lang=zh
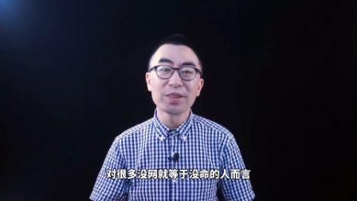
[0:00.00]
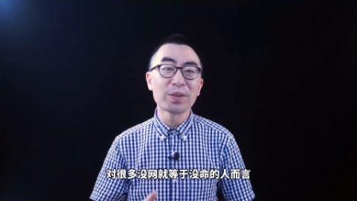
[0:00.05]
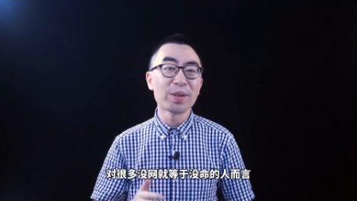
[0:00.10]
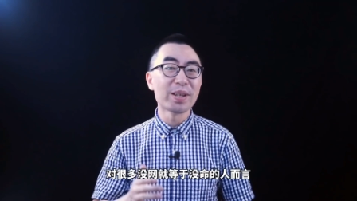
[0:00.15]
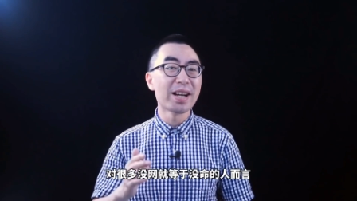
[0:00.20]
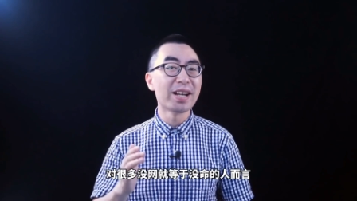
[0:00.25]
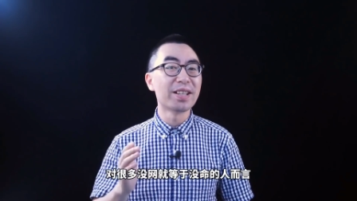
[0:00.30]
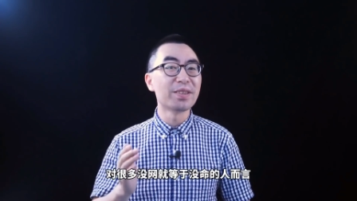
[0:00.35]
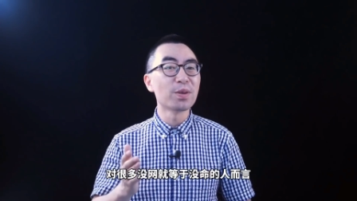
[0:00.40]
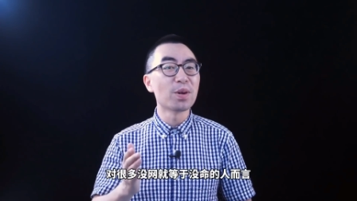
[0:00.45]
对
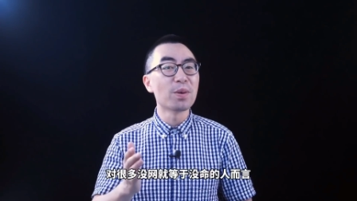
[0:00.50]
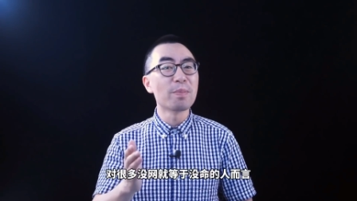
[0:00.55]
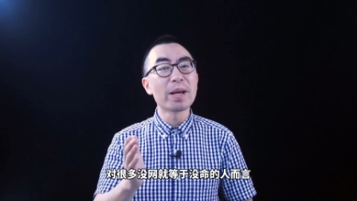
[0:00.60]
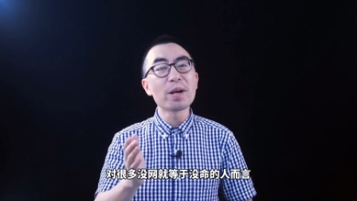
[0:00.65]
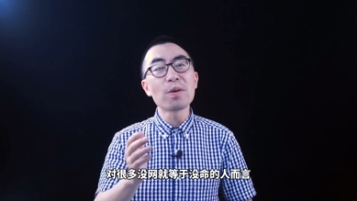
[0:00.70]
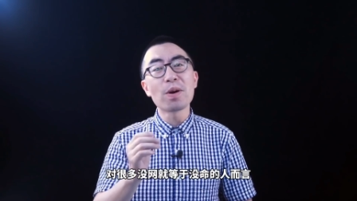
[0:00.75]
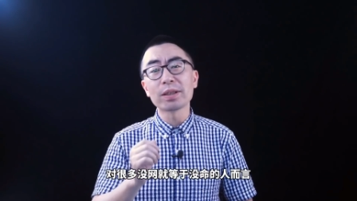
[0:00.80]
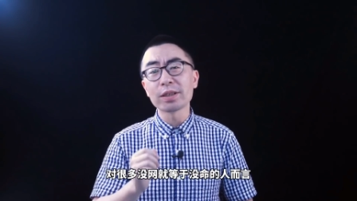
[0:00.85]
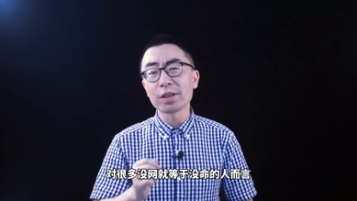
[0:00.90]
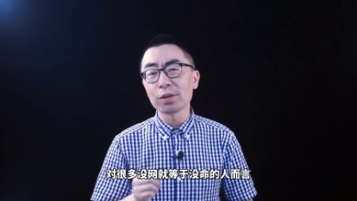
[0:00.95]
很多没
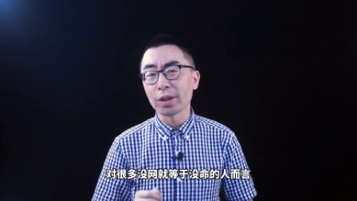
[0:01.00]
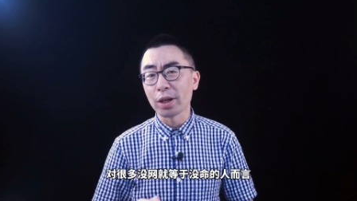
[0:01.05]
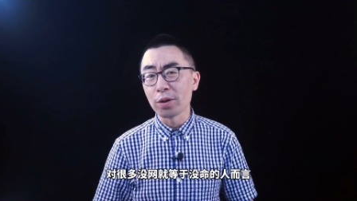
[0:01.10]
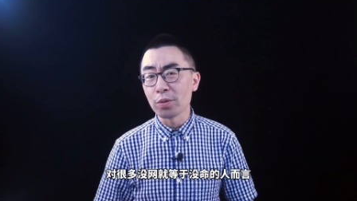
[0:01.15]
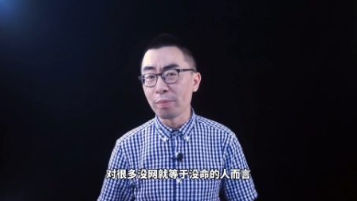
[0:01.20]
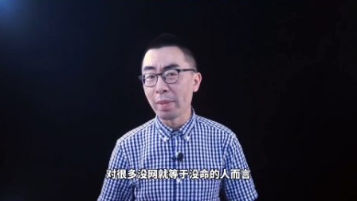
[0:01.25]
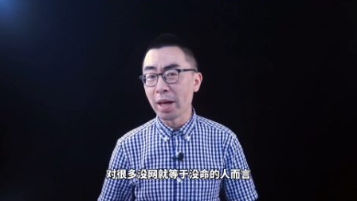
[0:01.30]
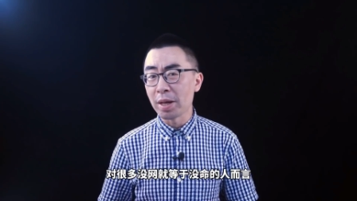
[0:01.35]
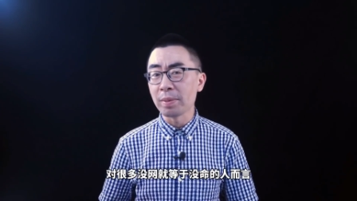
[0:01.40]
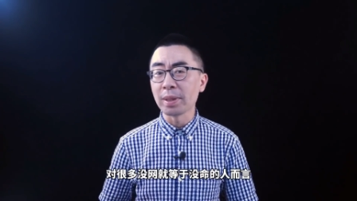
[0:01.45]
网就等于
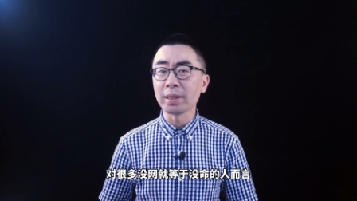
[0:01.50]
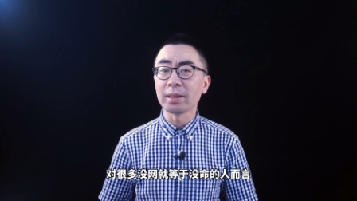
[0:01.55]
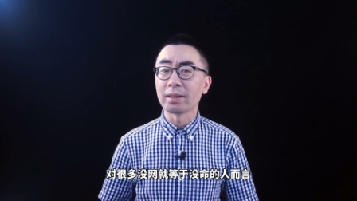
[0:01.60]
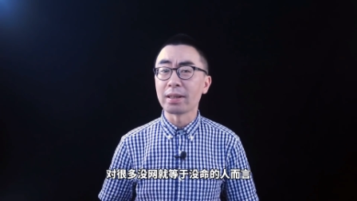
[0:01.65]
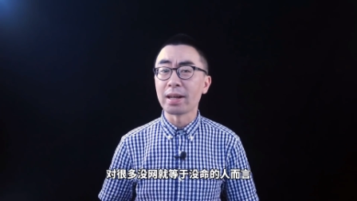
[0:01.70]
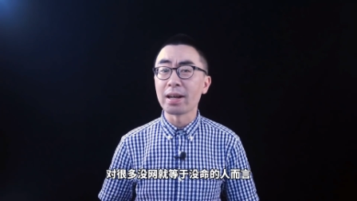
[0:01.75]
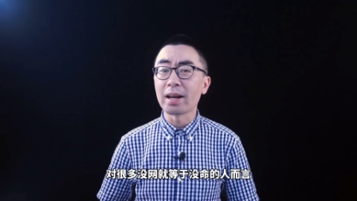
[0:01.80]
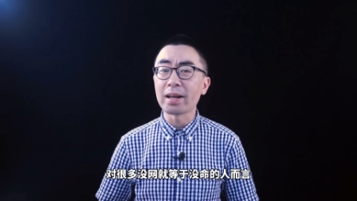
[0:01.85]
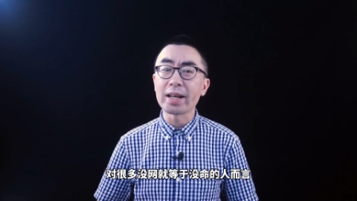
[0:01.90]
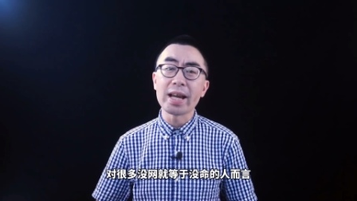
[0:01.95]
没命的
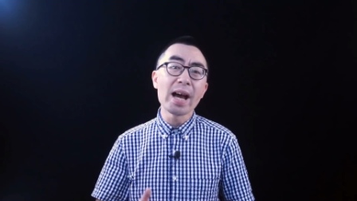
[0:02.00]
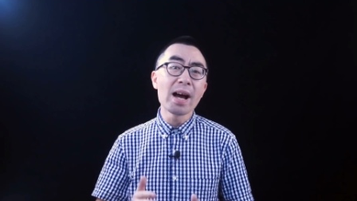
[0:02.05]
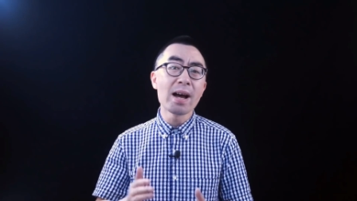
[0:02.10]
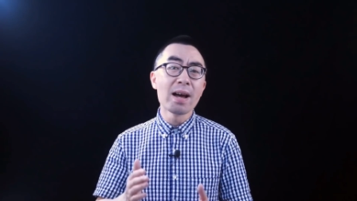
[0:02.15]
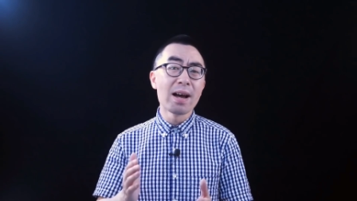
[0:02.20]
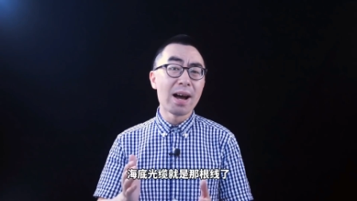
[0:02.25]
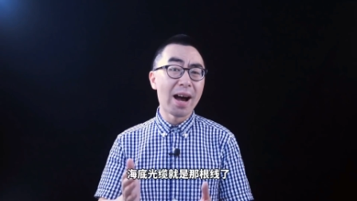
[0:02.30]
人而言，